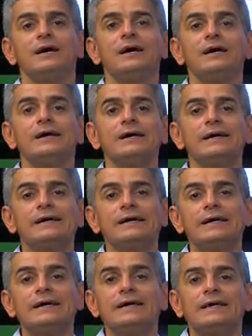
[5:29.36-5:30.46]

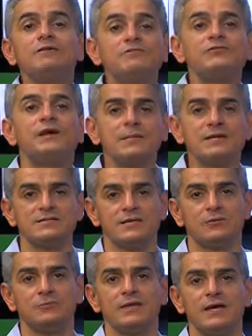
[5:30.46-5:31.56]
Uh, inflamação.